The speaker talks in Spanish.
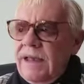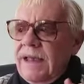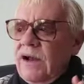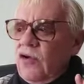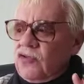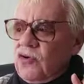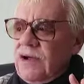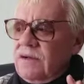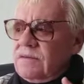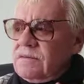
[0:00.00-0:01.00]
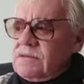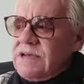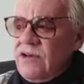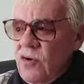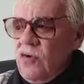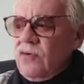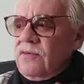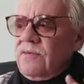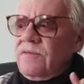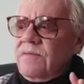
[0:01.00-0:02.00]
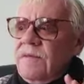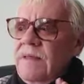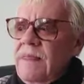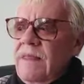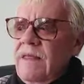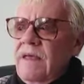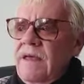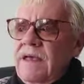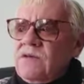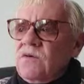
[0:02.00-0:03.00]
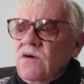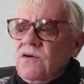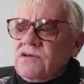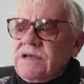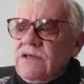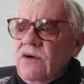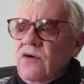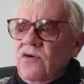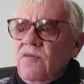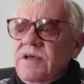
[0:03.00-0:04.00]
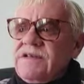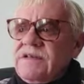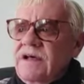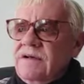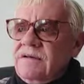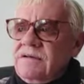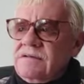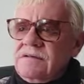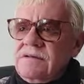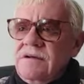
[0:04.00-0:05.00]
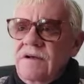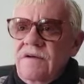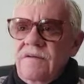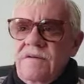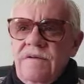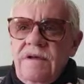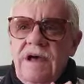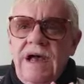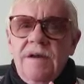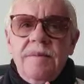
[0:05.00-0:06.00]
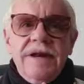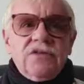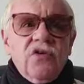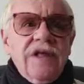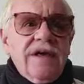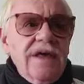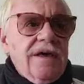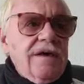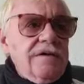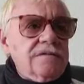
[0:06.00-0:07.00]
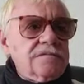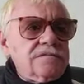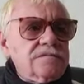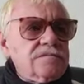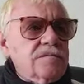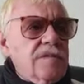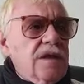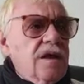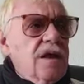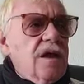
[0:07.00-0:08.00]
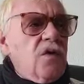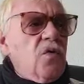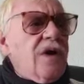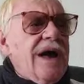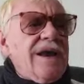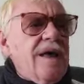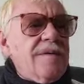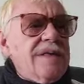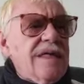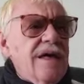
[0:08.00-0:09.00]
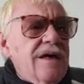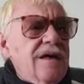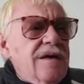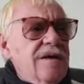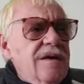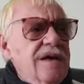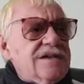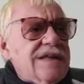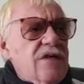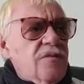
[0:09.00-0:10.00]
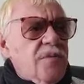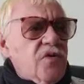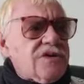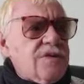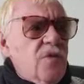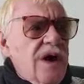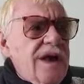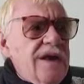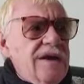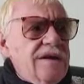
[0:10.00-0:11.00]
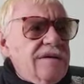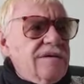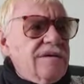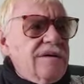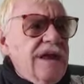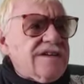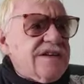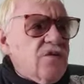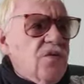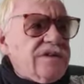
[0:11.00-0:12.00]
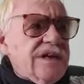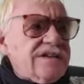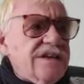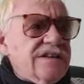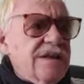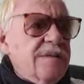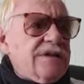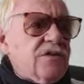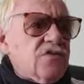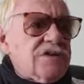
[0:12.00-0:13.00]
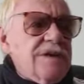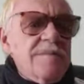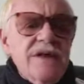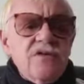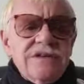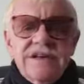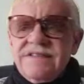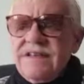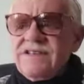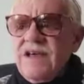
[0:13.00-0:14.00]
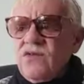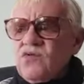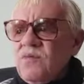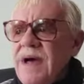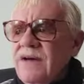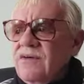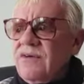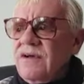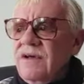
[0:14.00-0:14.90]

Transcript: El otro señor es un conocido economista, Alberto Dajic, Nunca en la vida he estado próximo a él ni a 50 centímetros y menos de estrechado su mano,